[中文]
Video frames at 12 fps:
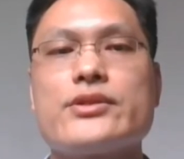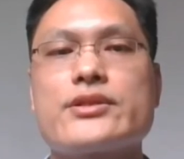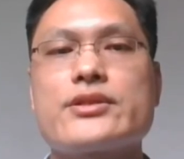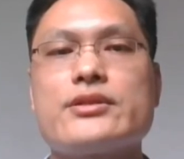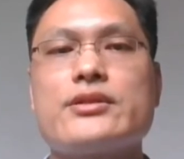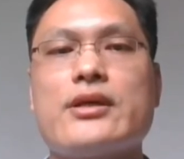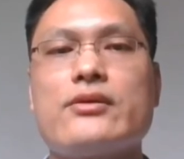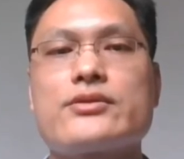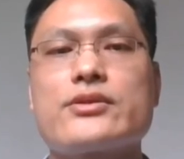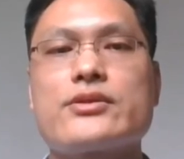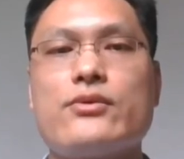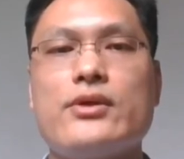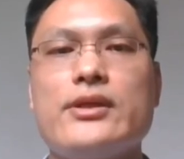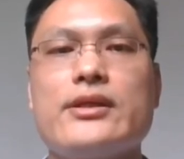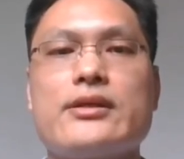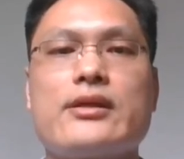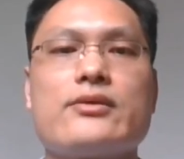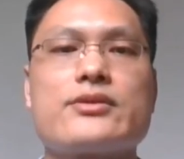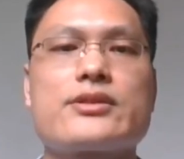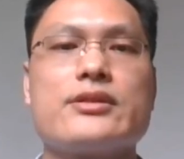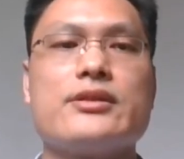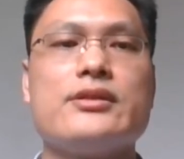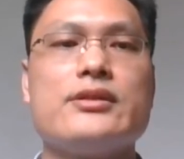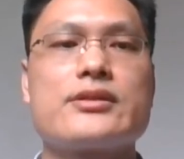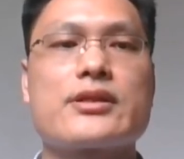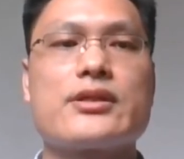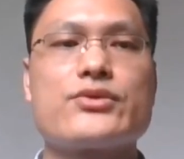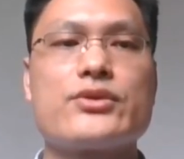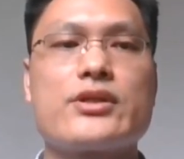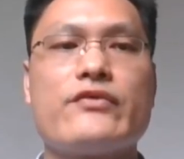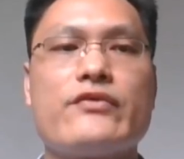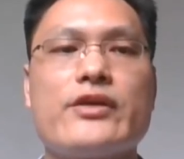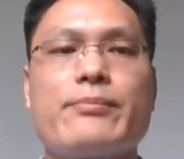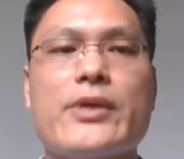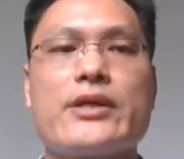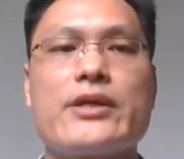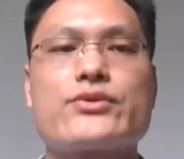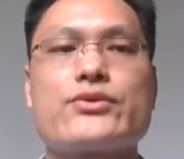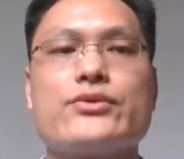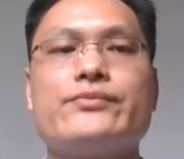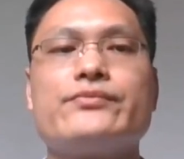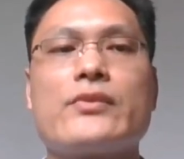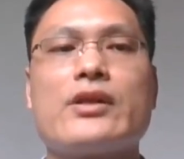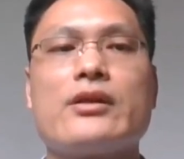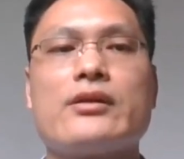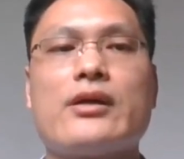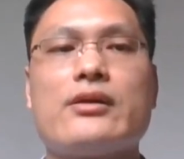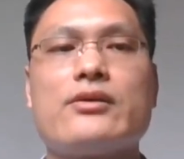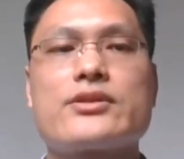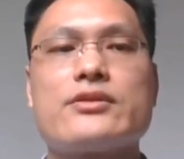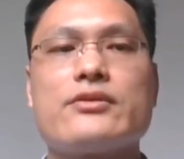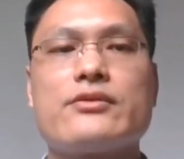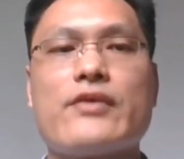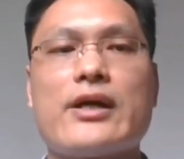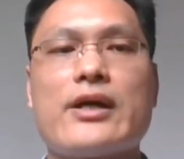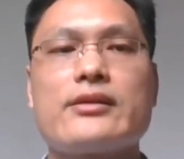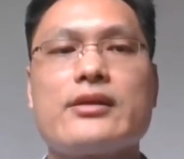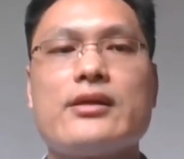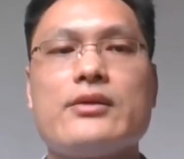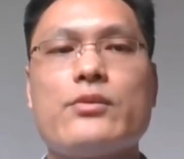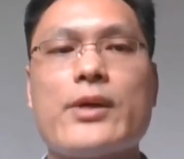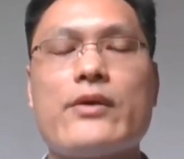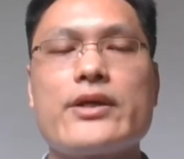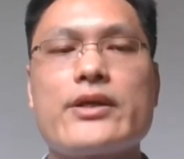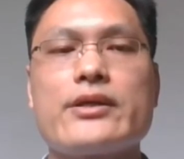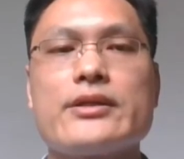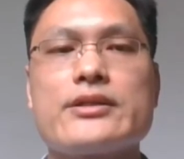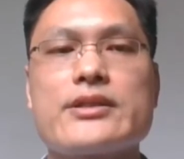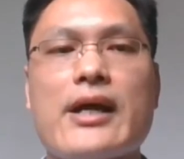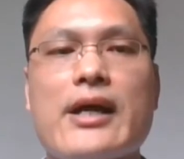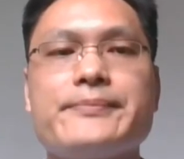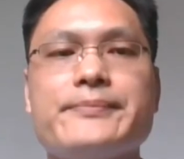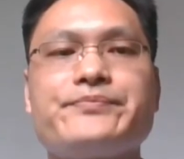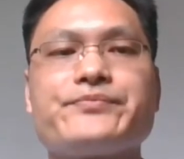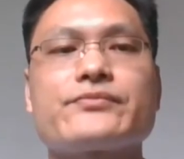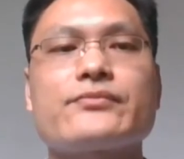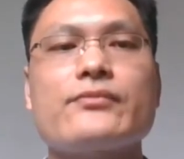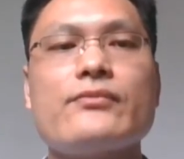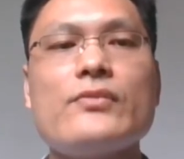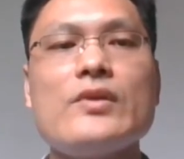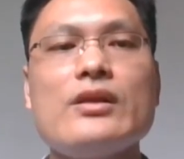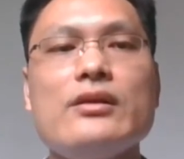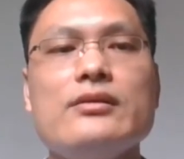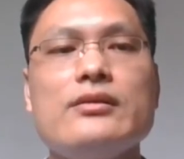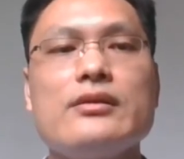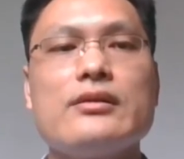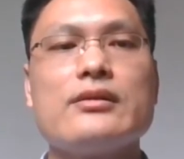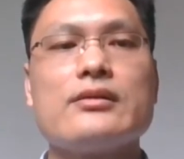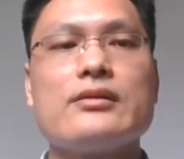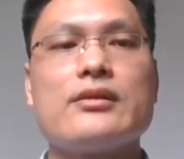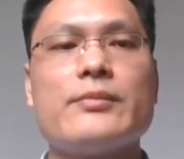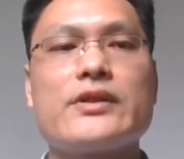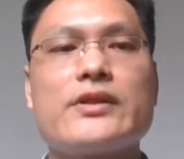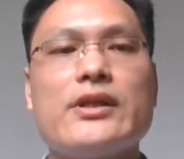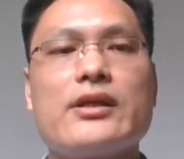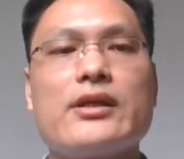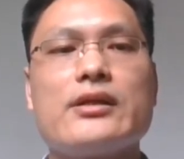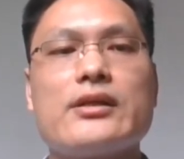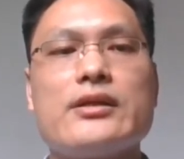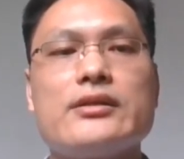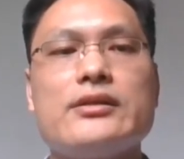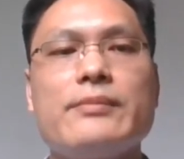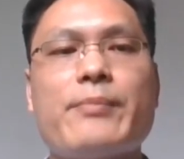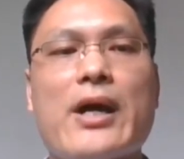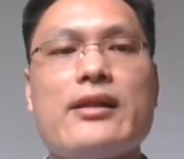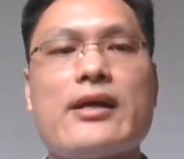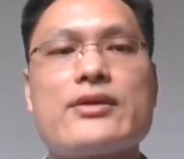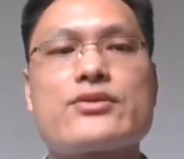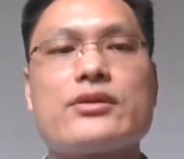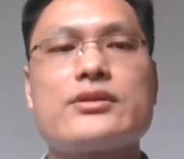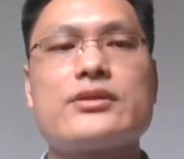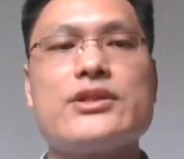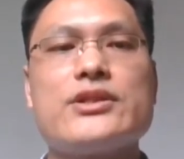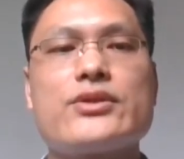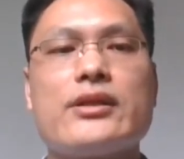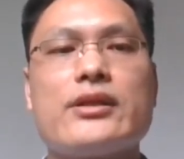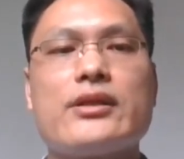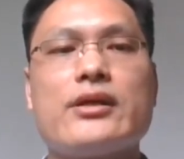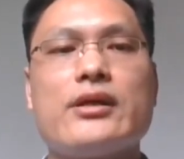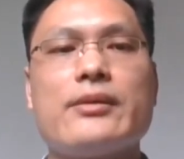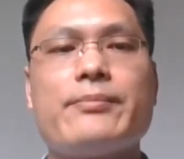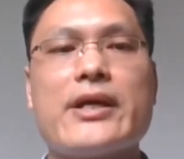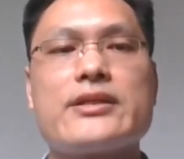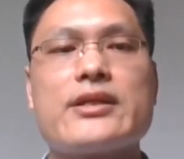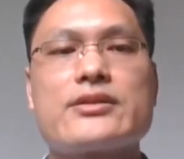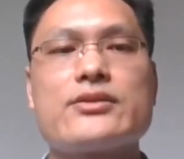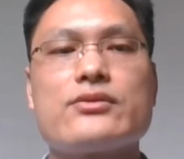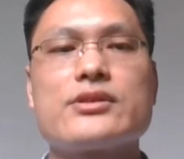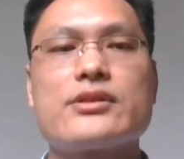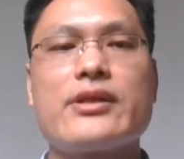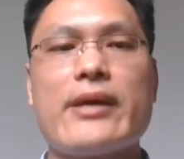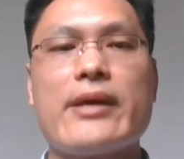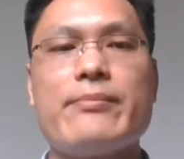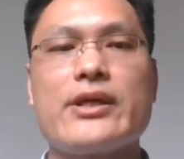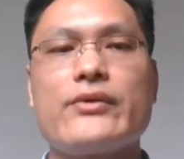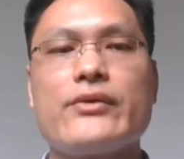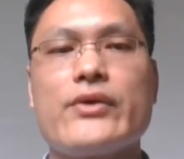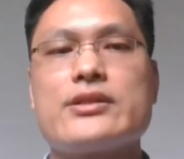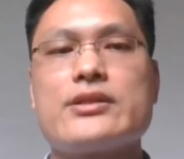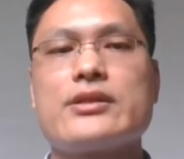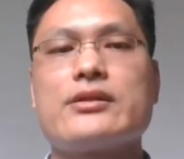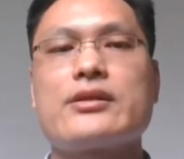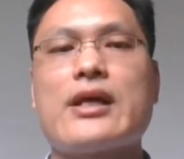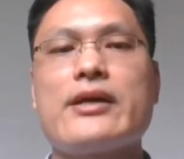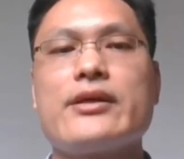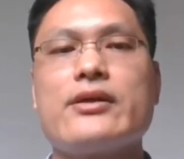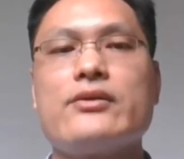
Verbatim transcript: 对于我们中国人来说，汉亡了，唐亡了，天下没有亡；那么对于西方人来说也一样，凯撒亡了，查理曼亡了，帝国没有亡。